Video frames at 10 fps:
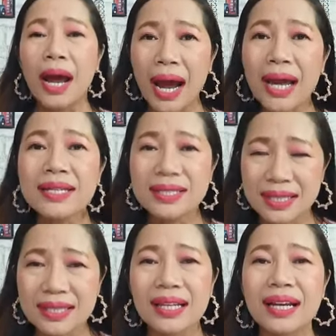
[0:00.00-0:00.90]
ให้จิ
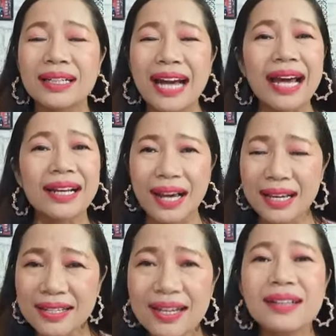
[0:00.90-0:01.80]
นตนาการให้
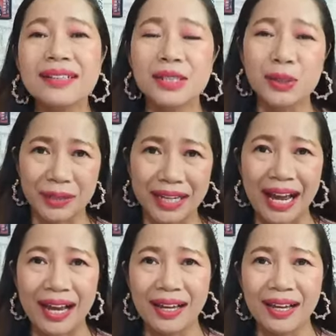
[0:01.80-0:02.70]
เยอะที่สุดนะคะ